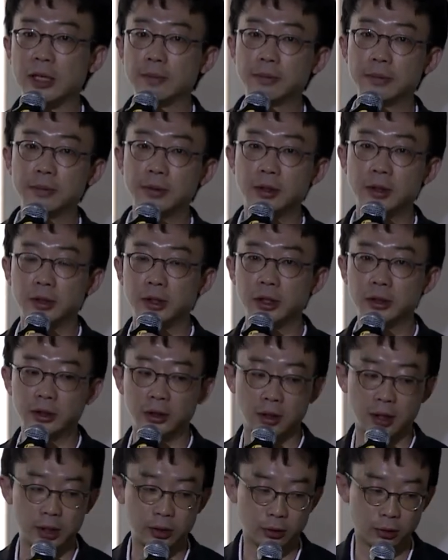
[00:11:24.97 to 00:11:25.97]
제품을
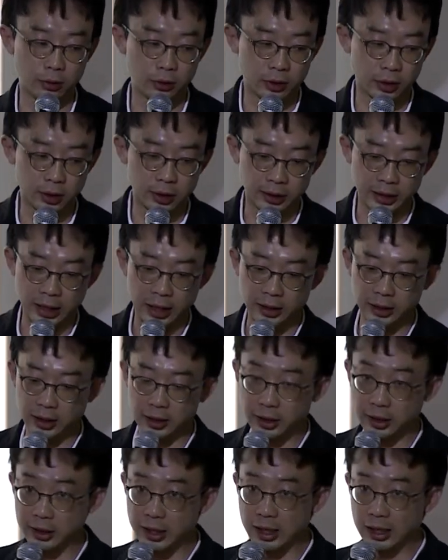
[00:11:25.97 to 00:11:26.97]
특정한 솔루션을 사야
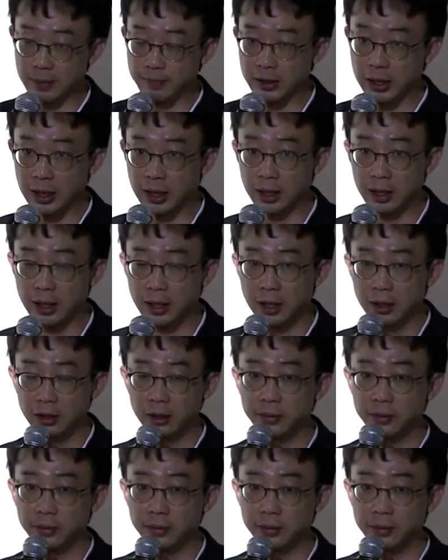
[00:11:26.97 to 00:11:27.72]
될 일이 생깁니다.